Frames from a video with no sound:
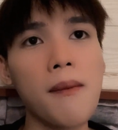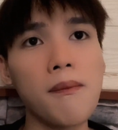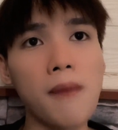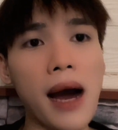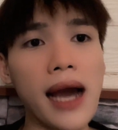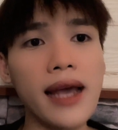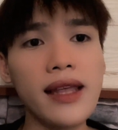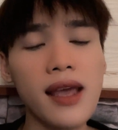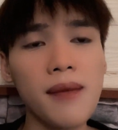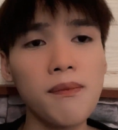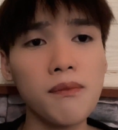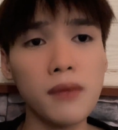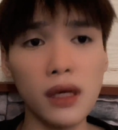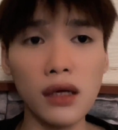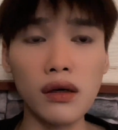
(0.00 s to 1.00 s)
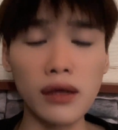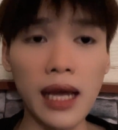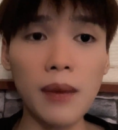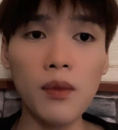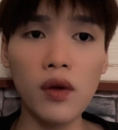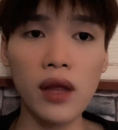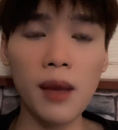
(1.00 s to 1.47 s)
7 trên 10
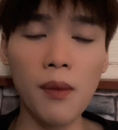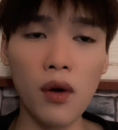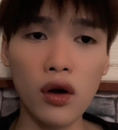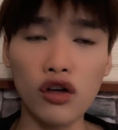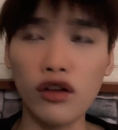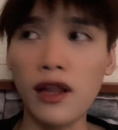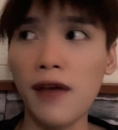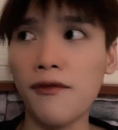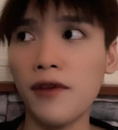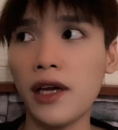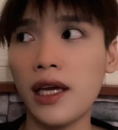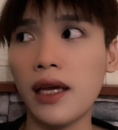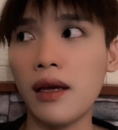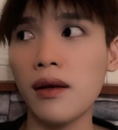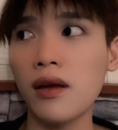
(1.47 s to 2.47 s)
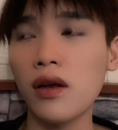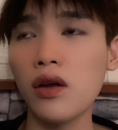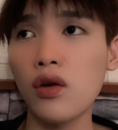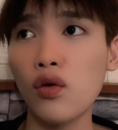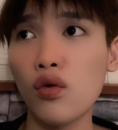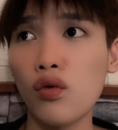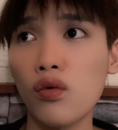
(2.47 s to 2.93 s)
điểm thôi nha mọi người tại vì
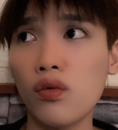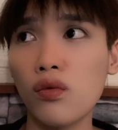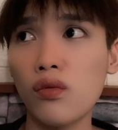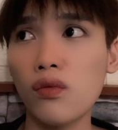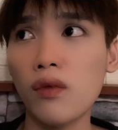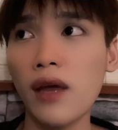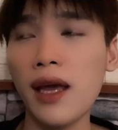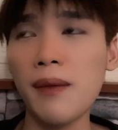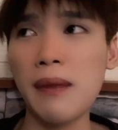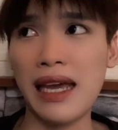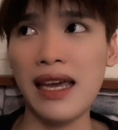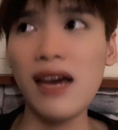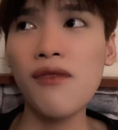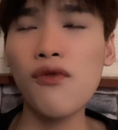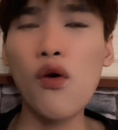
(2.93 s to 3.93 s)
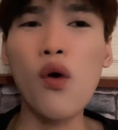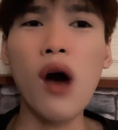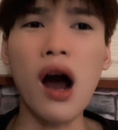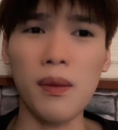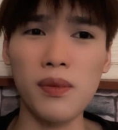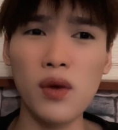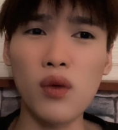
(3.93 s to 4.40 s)
em này á, phù
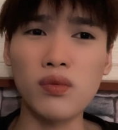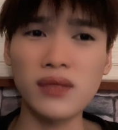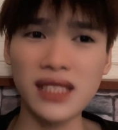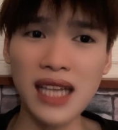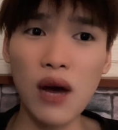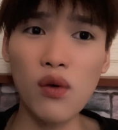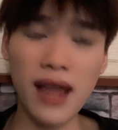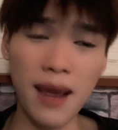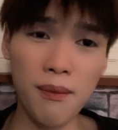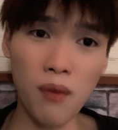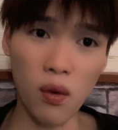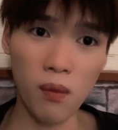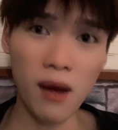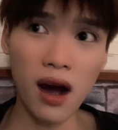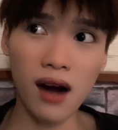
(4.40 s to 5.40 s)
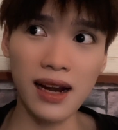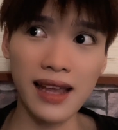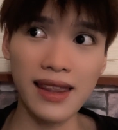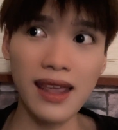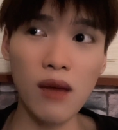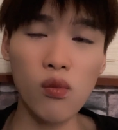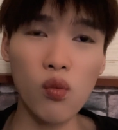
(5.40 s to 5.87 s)
hợp dùng sau da mụn hơn là
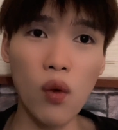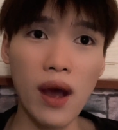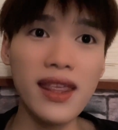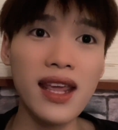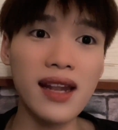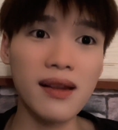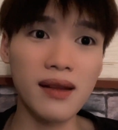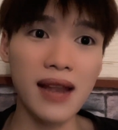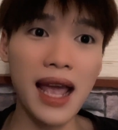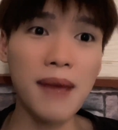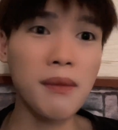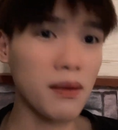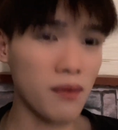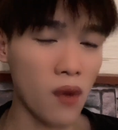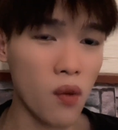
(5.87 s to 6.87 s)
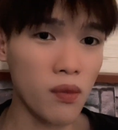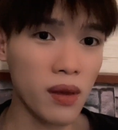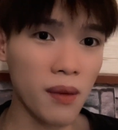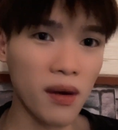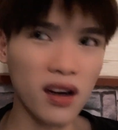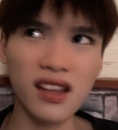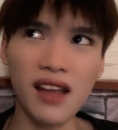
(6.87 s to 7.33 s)
trong quá trình đang bị mụn
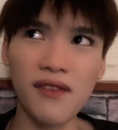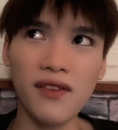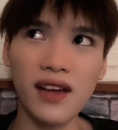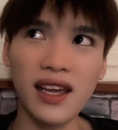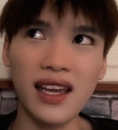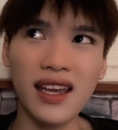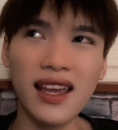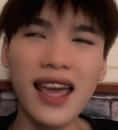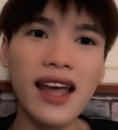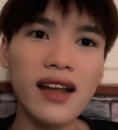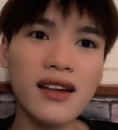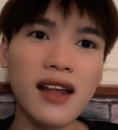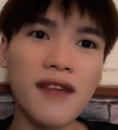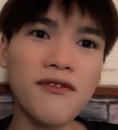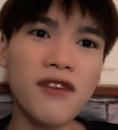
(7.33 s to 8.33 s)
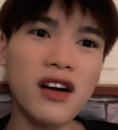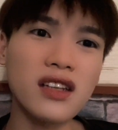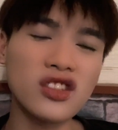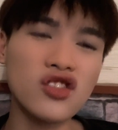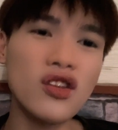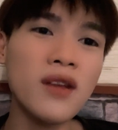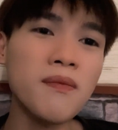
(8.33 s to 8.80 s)
nha mọi người tại vì các thành phần
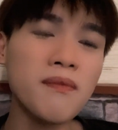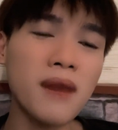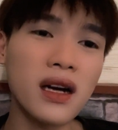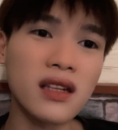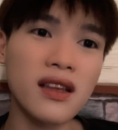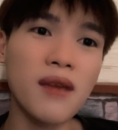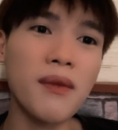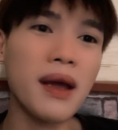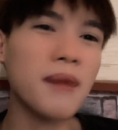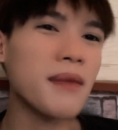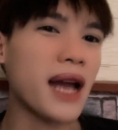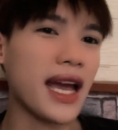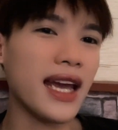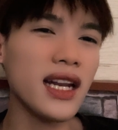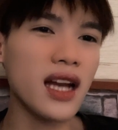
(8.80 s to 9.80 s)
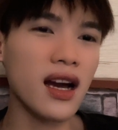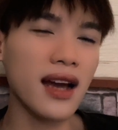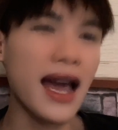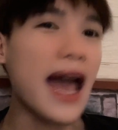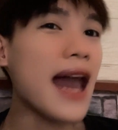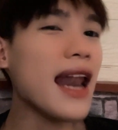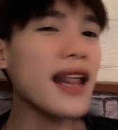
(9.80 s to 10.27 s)
treatment trong em này á, nó
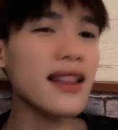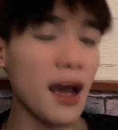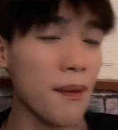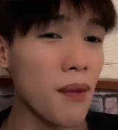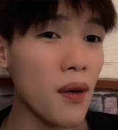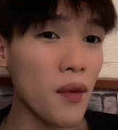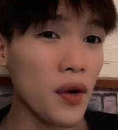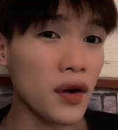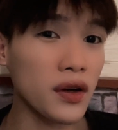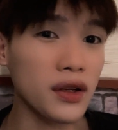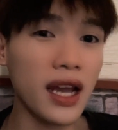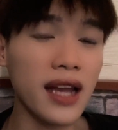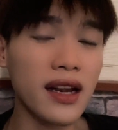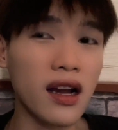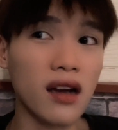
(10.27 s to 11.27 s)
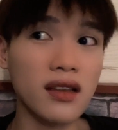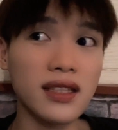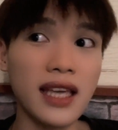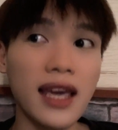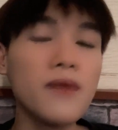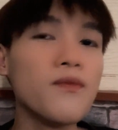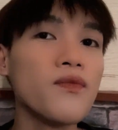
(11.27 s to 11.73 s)
khá là thấp á mọi người nên nó
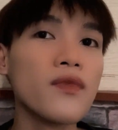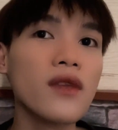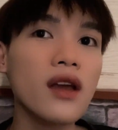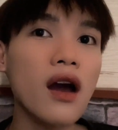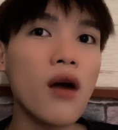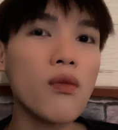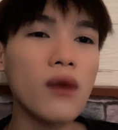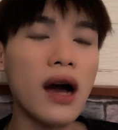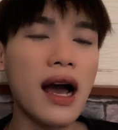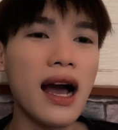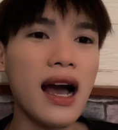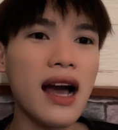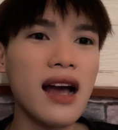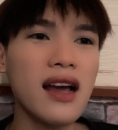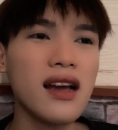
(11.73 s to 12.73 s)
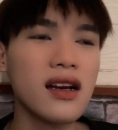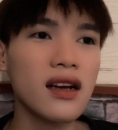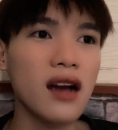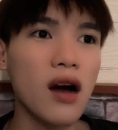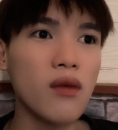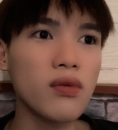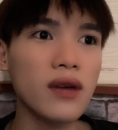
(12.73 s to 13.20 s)
sẽ không uh,
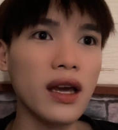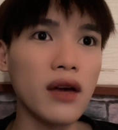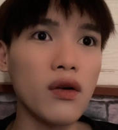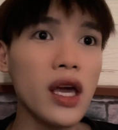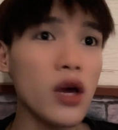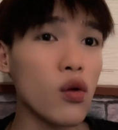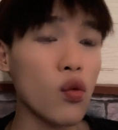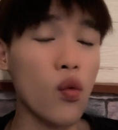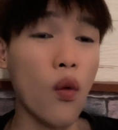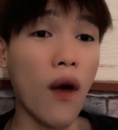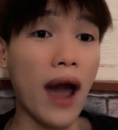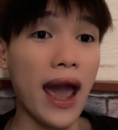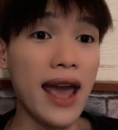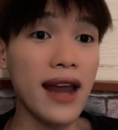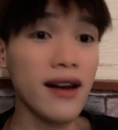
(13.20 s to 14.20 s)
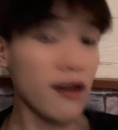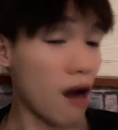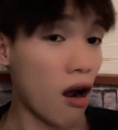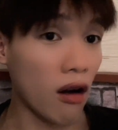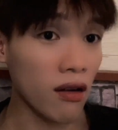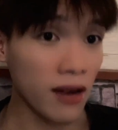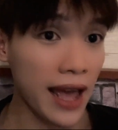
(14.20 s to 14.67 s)
không kiểu hiệu quả
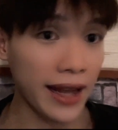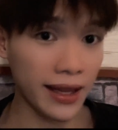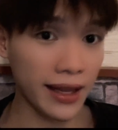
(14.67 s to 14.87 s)
rõ rệt